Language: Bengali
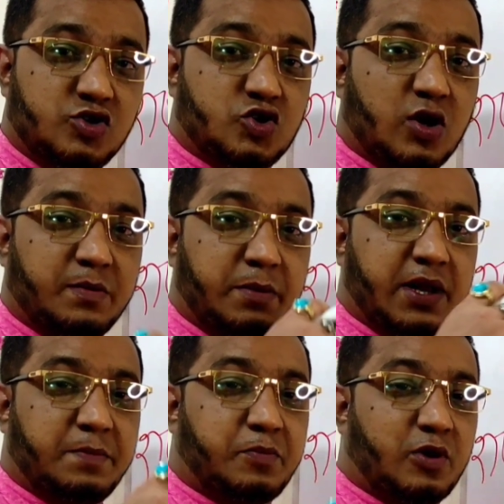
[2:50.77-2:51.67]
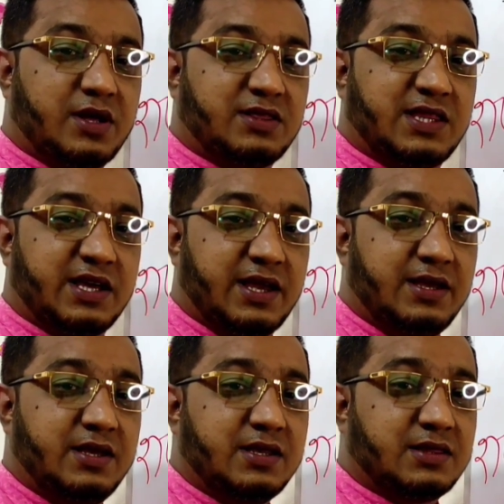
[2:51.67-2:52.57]
জন্মের পরের
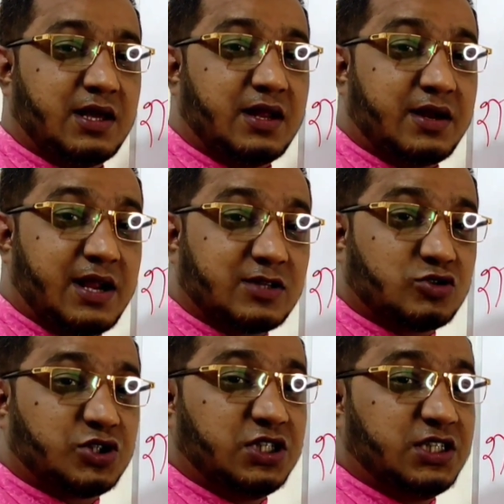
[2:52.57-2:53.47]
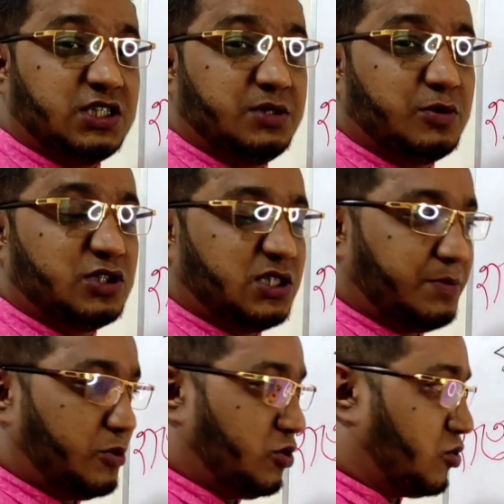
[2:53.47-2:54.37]
থেকেই তারা রাজস্বিক
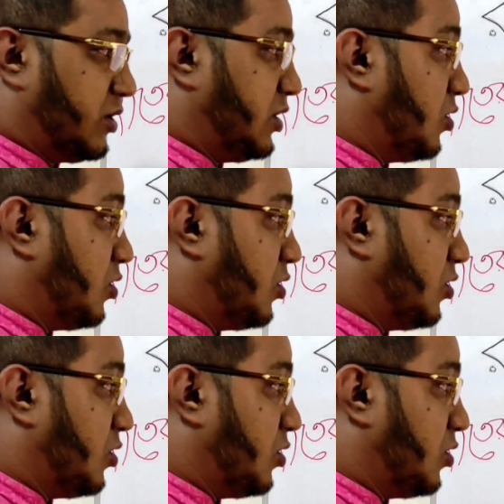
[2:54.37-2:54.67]
যাপন করে